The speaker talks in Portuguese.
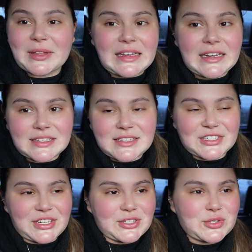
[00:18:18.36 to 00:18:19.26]
uma delícia,
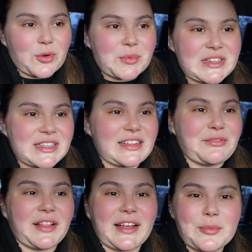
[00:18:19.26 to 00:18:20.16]
gente, como eles até
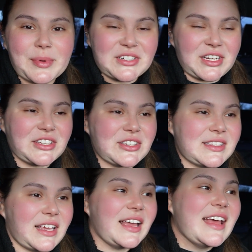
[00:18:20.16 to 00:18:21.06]
falaram pra gente,
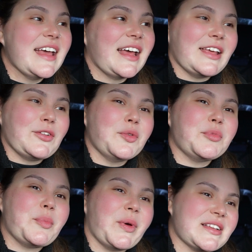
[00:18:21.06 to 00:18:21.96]
assim, que todo
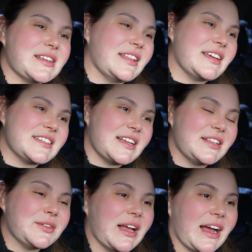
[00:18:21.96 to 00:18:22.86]
mundo põe as cadeiras ali
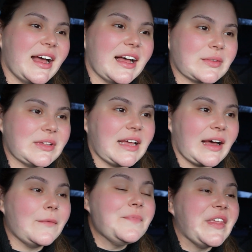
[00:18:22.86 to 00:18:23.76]
no lago e
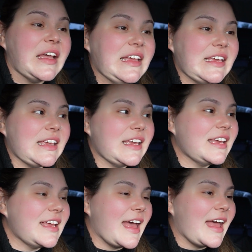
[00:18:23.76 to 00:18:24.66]
tal.
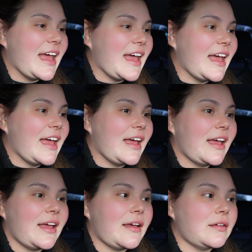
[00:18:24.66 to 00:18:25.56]
E,
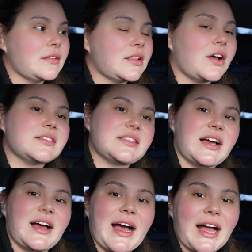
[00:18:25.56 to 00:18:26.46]
é, nossa,
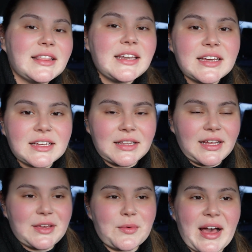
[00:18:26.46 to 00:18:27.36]
a
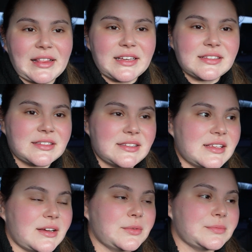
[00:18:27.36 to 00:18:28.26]
Adriana e o Alex, que
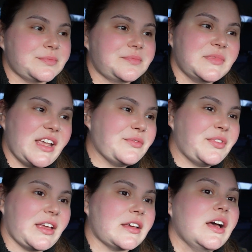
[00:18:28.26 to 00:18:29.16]
são
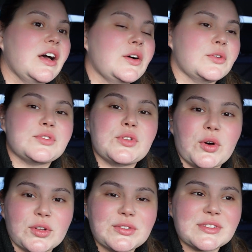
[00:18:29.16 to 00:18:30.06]
enfim, os
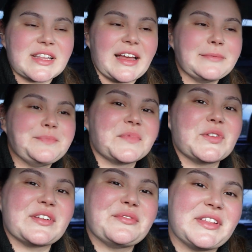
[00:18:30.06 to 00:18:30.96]
donos, né,
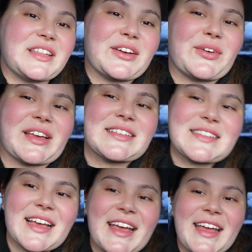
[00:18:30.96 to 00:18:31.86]
os anfitriões,
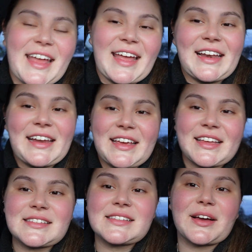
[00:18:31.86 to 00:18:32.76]

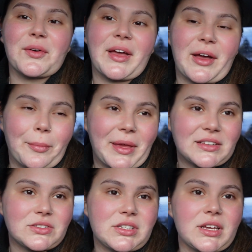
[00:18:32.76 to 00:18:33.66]
eles são
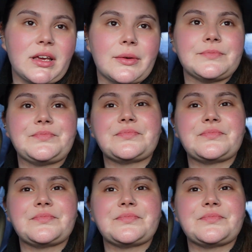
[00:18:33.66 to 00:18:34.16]
realmente